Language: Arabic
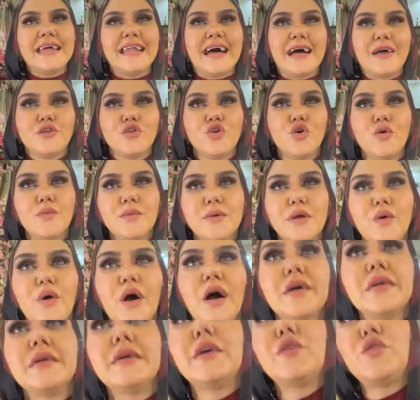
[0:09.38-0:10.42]
اللي عندهم
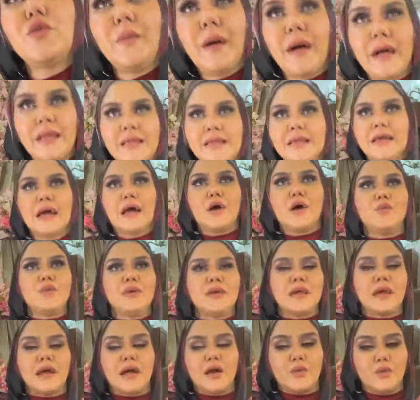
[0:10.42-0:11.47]
روحانياتهم عاليه
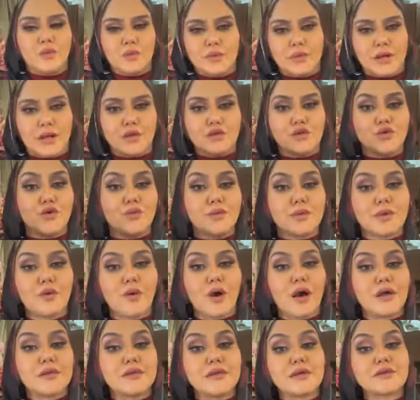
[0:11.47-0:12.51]
قوي قوي عندهم
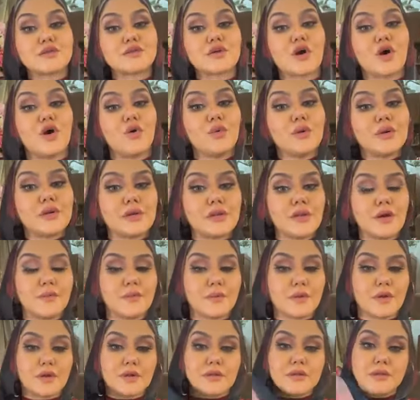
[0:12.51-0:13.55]
روحانيات قويه
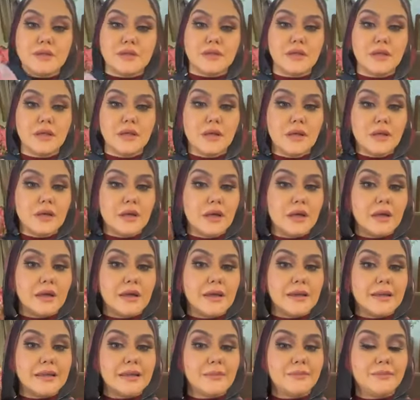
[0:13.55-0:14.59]
الابراج دي
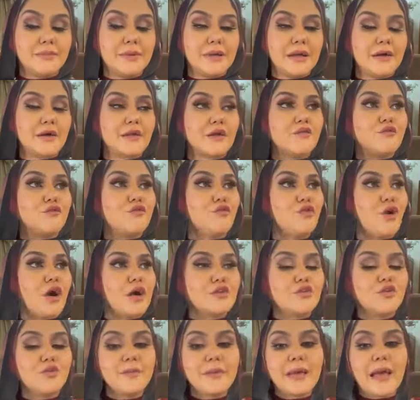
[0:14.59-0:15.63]
آه، بيعرفوا
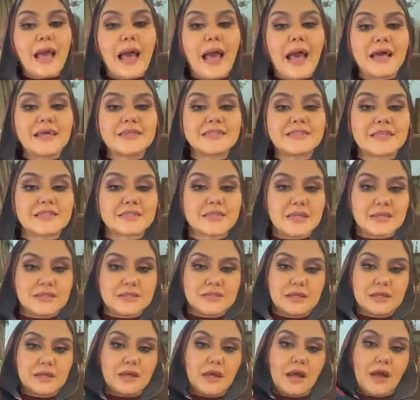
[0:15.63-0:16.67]
عندهم حاسه
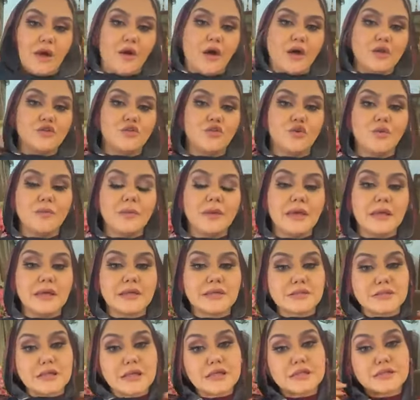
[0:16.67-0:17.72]
سادسه او عندهم
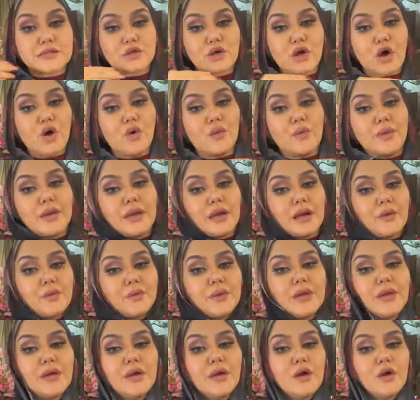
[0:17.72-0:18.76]
احساس قوي
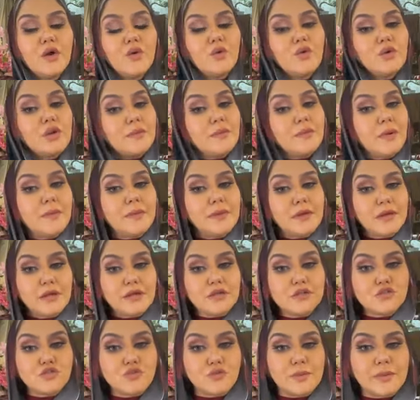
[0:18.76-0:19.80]
قوي ولما
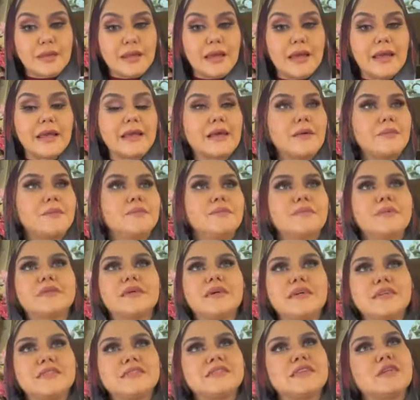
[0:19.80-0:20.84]
بيحسوا بالحاجه
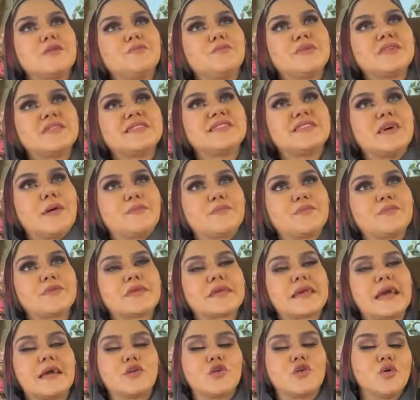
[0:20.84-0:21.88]
بتحصل بالظبط
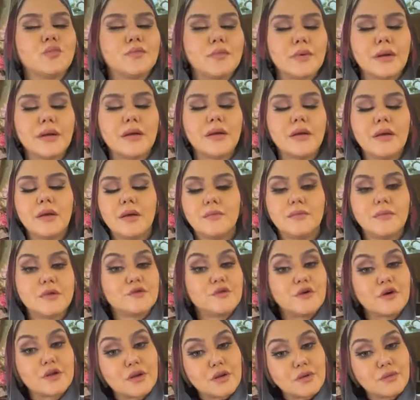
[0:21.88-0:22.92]
كان هما
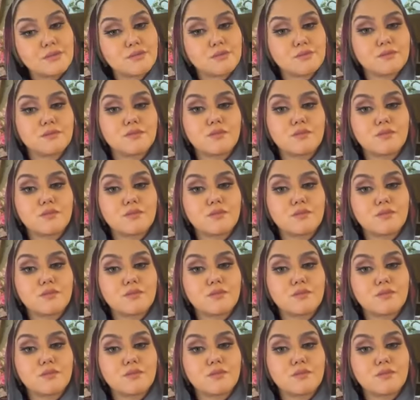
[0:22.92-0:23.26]
بيتفرجوا